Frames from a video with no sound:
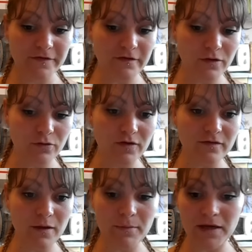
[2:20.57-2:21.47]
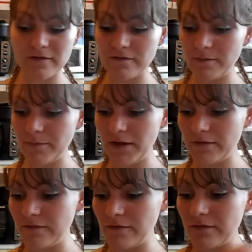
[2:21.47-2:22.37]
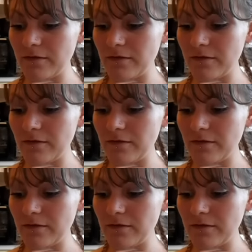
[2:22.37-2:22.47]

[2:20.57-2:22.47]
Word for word: C'est quoi ça Maxipad